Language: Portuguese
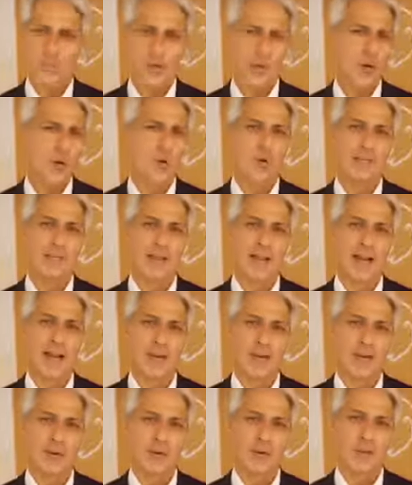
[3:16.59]
Ao
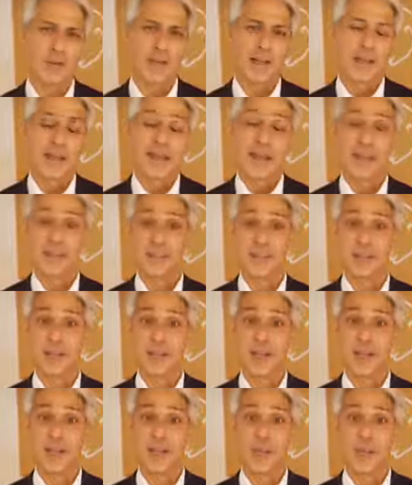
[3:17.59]
contrário, ela se
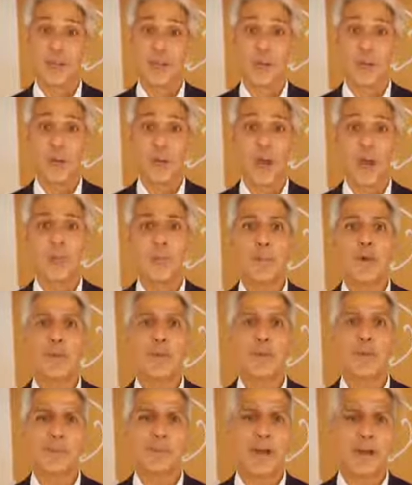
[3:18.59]
faz pelo
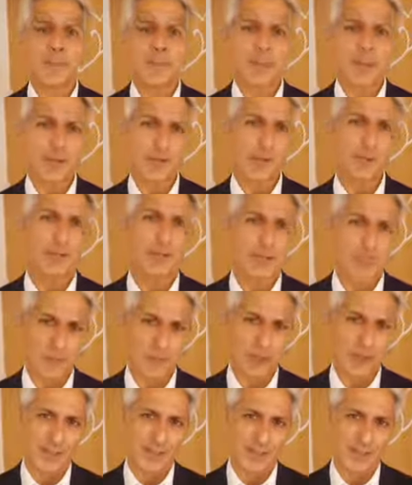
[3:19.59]
aprofundamento da
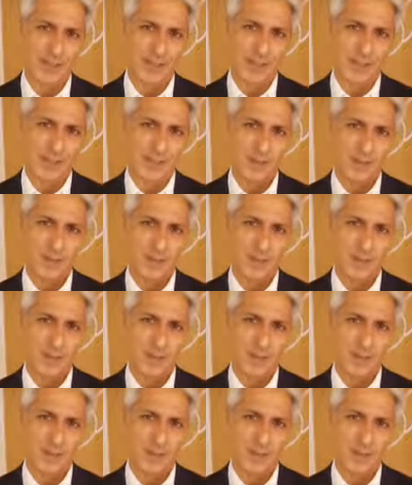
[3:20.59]
democracia.